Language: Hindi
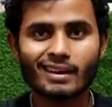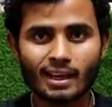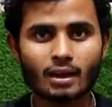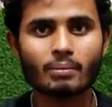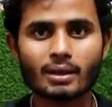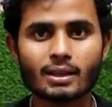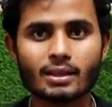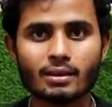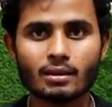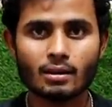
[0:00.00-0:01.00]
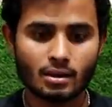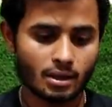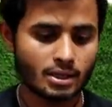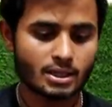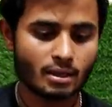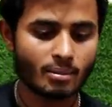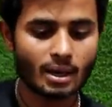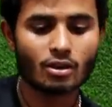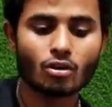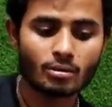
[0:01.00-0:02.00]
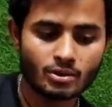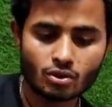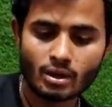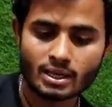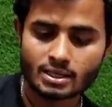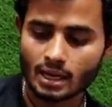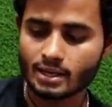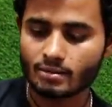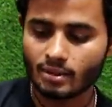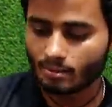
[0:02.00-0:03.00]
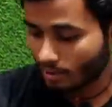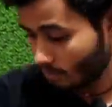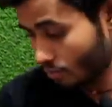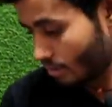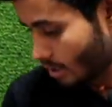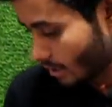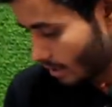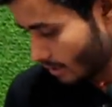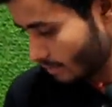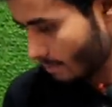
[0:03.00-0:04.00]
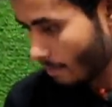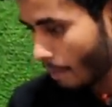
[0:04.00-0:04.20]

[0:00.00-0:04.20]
नहीं कर पाते हैं इसके बाद और भी जो नेक्स्ट आइटम है अभी आपको दिखाते हैं